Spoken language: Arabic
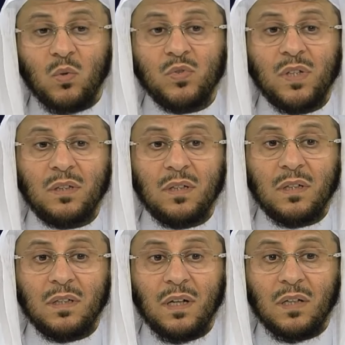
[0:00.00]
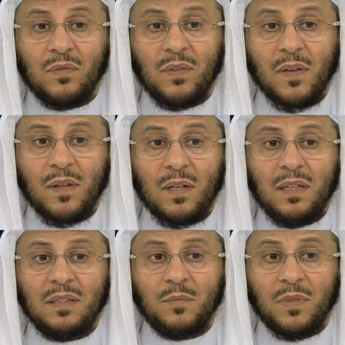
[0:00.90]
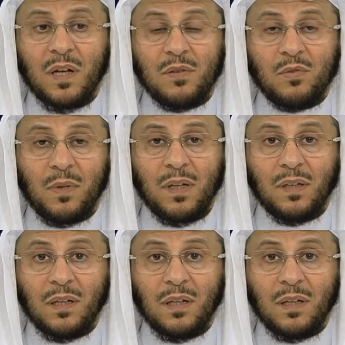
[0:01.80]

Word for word: وصدقني يا أخي الفاضل أي امرأة سبحان